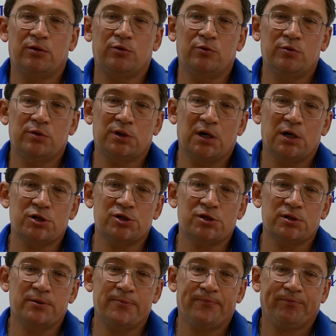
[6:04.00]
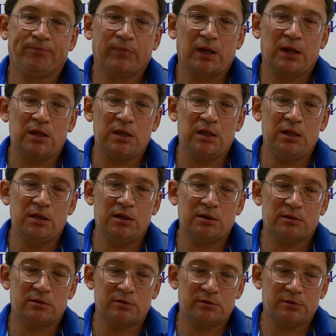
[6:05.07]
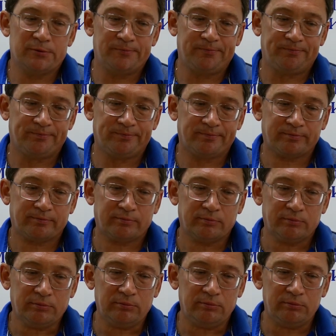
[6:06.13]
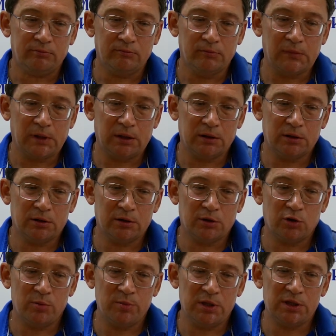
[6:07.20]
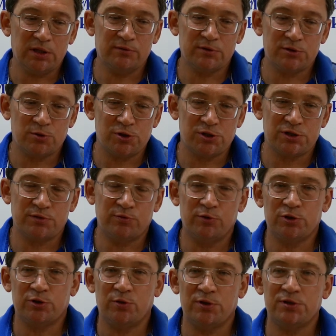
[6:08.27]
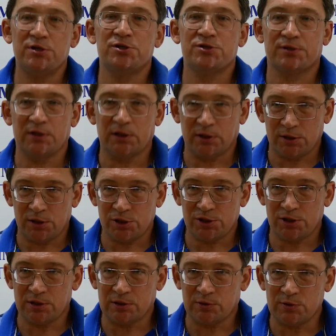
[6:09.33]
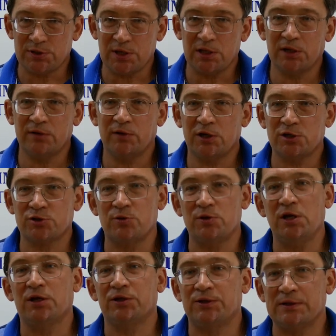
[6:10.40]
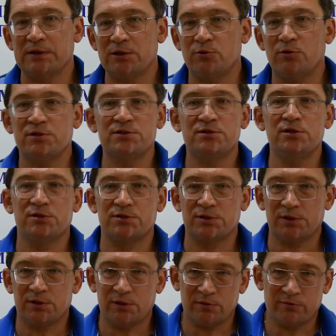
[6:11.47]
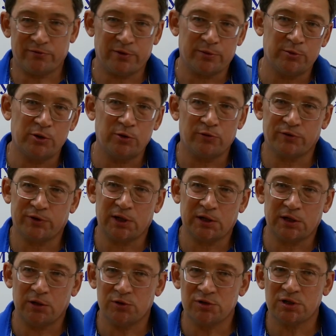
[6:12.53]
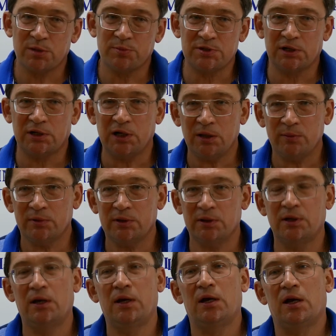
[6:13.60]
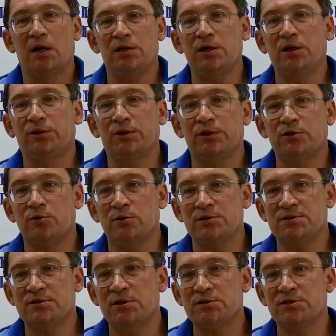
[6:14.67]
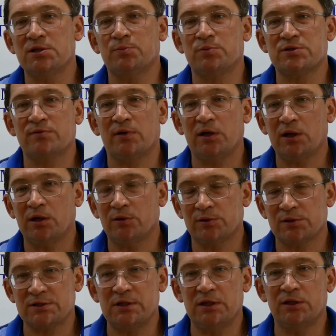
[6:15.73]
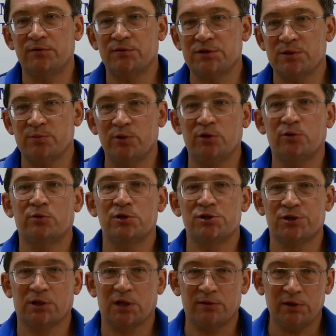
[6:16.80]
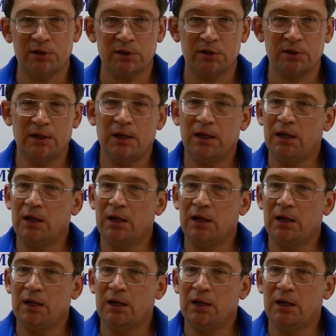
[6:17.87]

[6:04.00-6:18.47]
но также и э, Э, кроме этого, существуют юридические ограничения. То есть они говорят, что некоторые юрисдикции, формулировка такая очень обтекаемая, некоторые юрисдикции позволяют исследовать эмбрионы человека,